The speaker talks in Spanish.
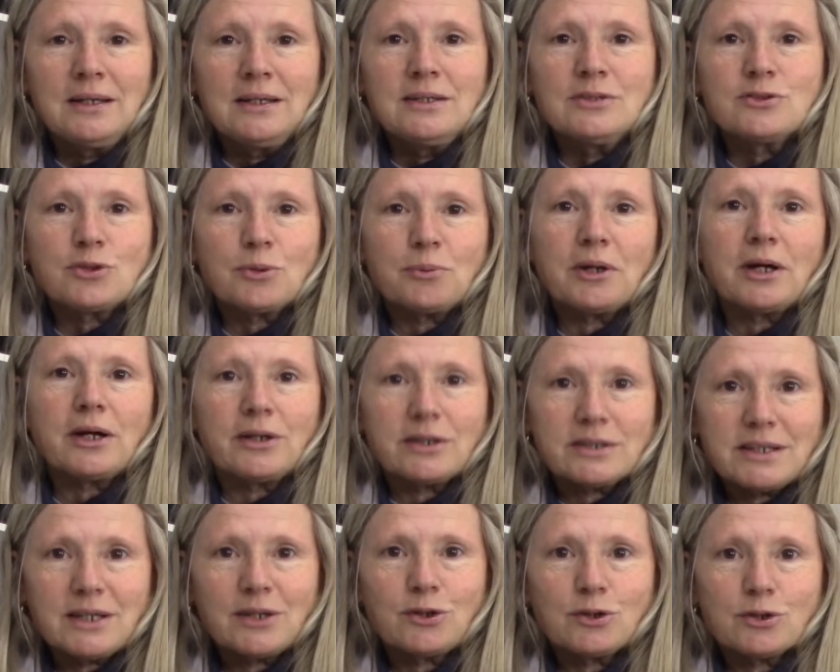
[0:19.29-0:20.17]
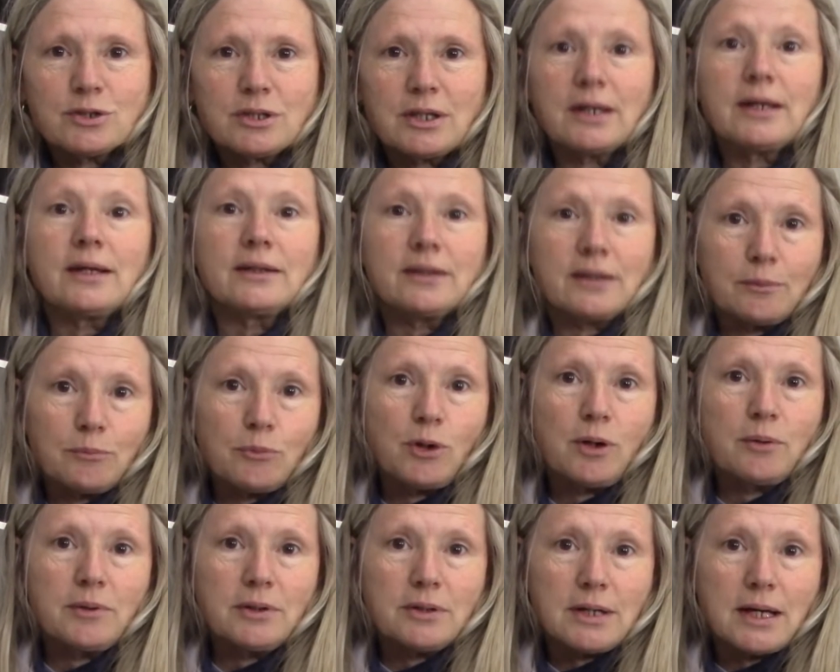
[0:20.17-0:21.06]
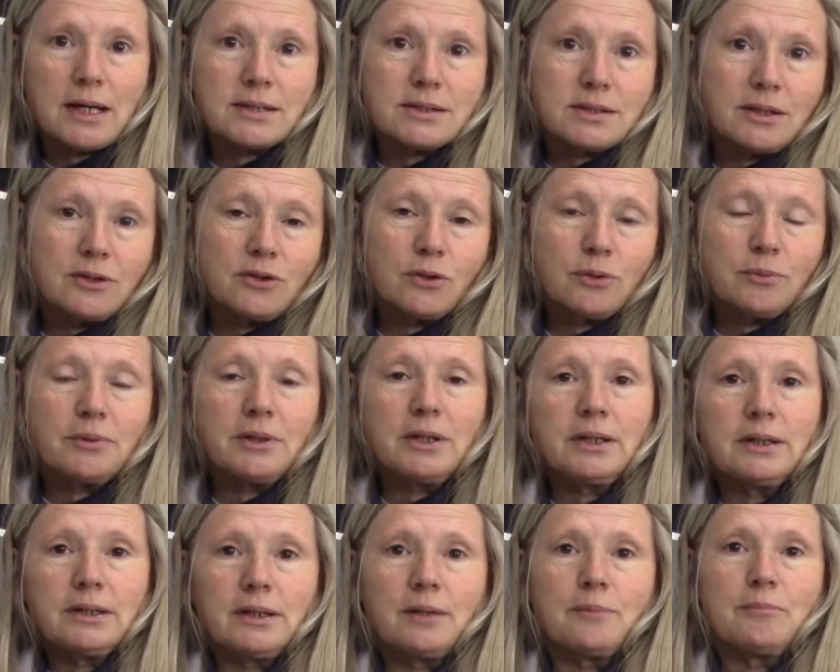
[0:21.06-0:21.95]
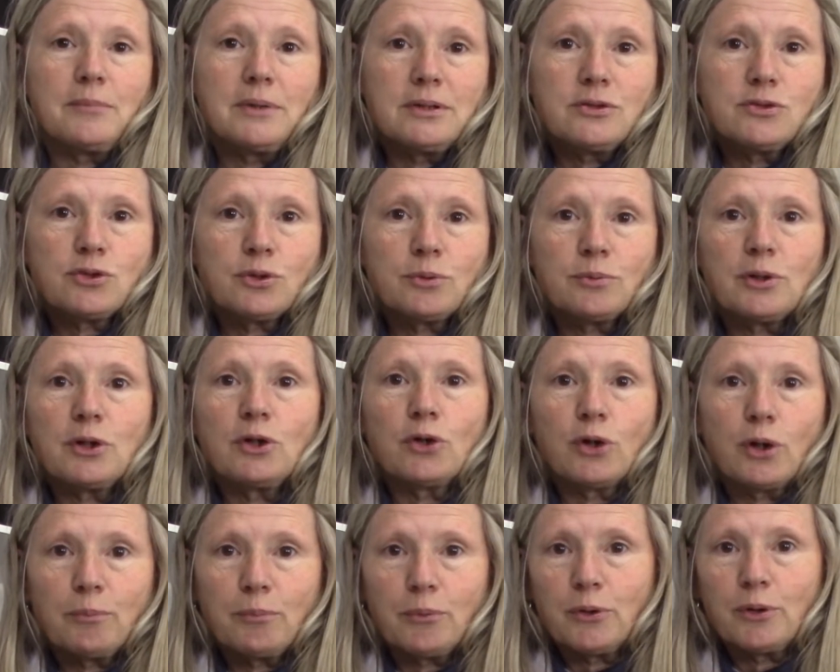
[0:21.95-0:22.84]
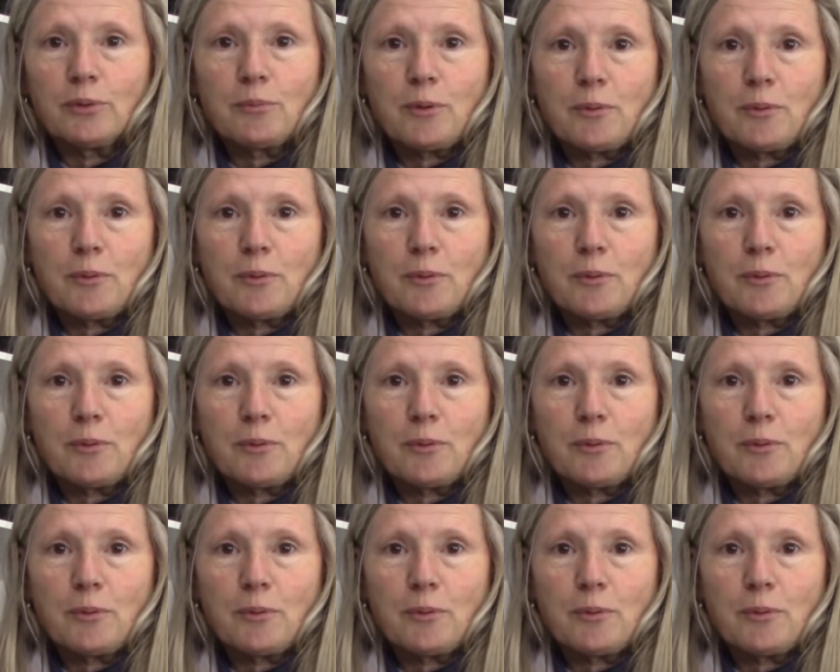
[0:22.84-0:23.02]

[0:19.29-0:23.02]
sobre aquellas cosas que estamos haciendo bien y también sobre lo que podemos